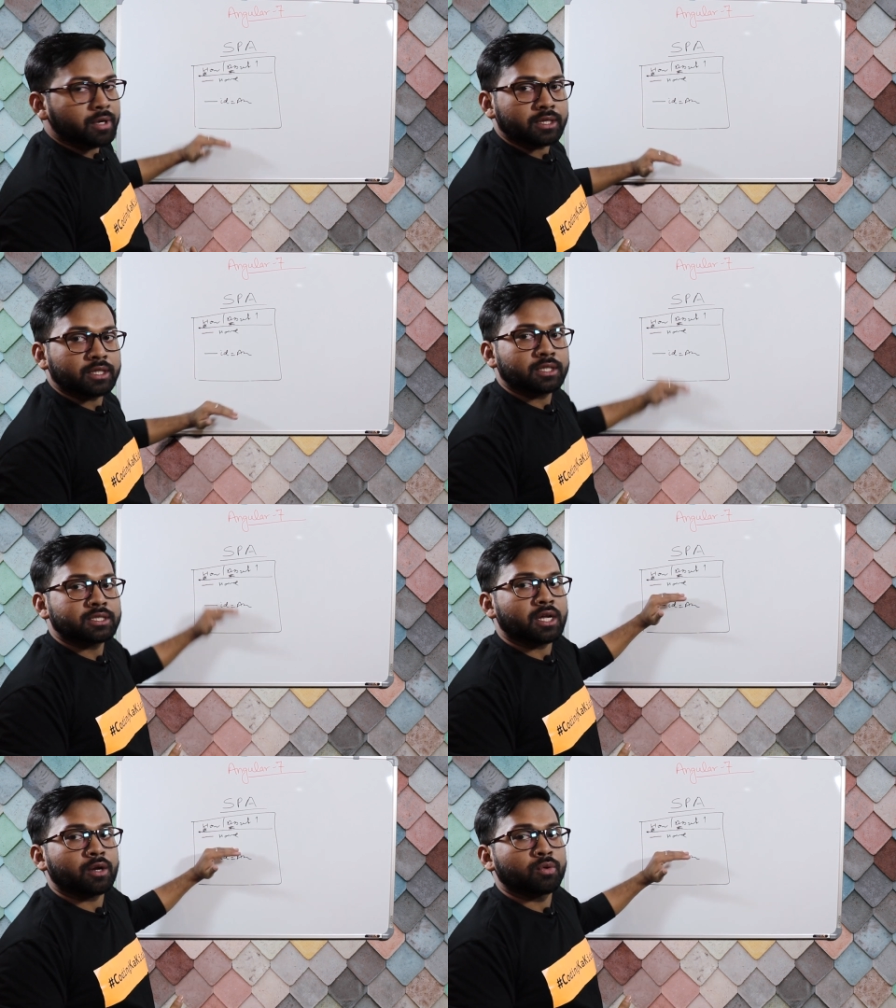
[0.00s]
करते थे
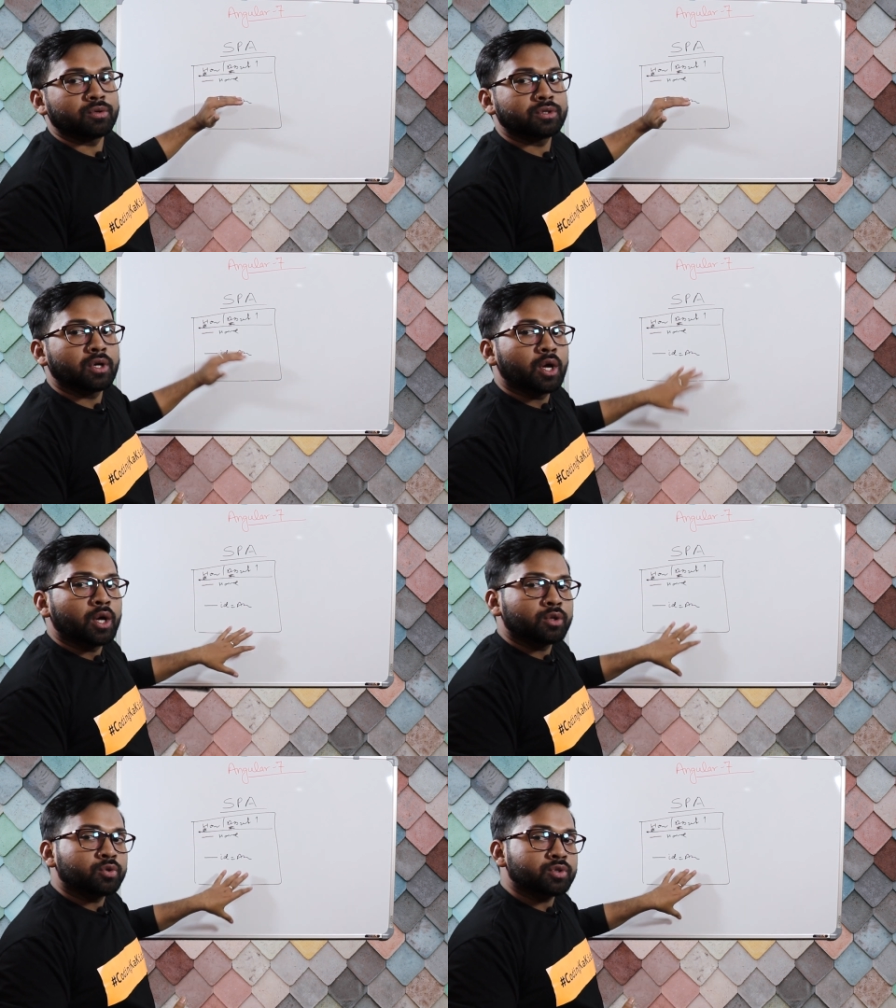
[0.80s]
सारा कुछ
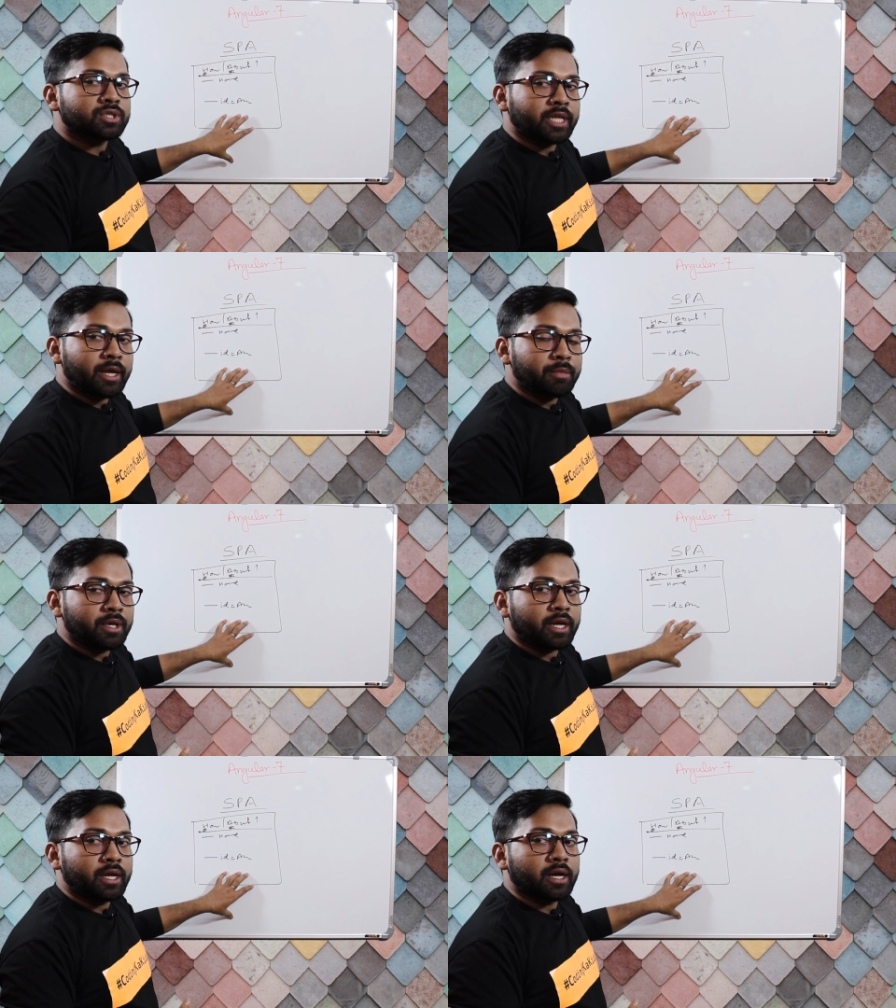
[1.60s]
तो सेम
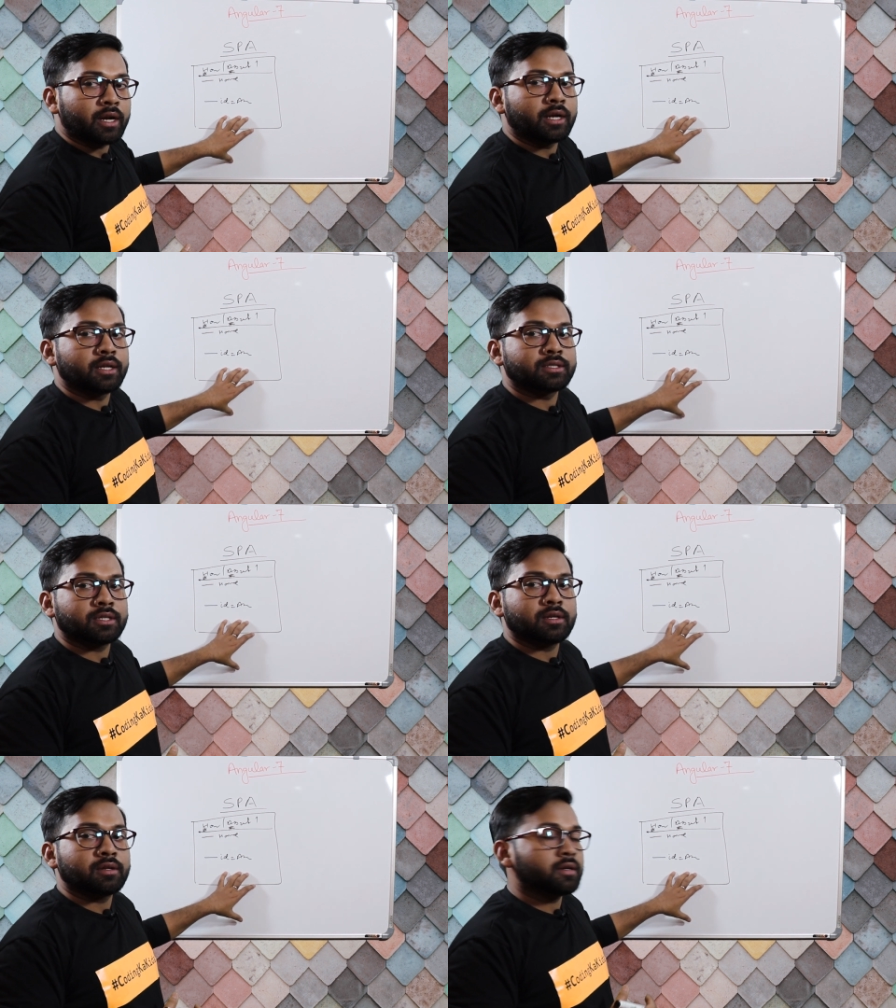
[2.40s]
यही
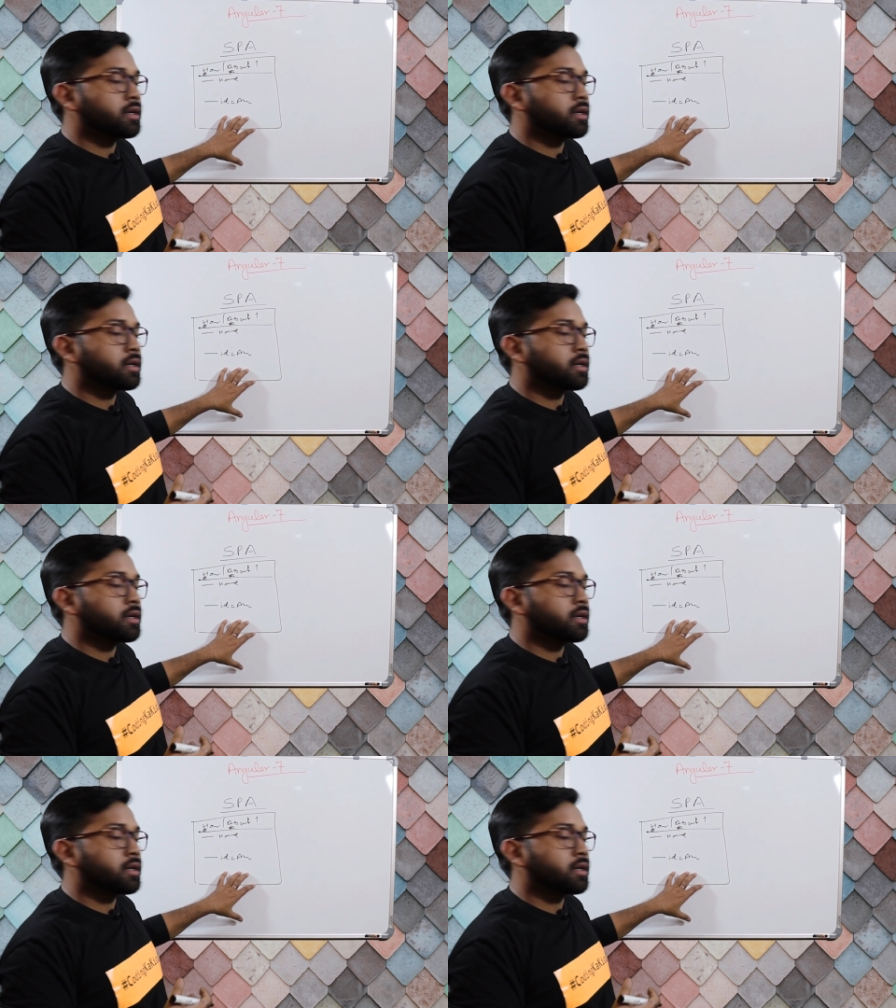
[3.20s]
आर्किटेक्चर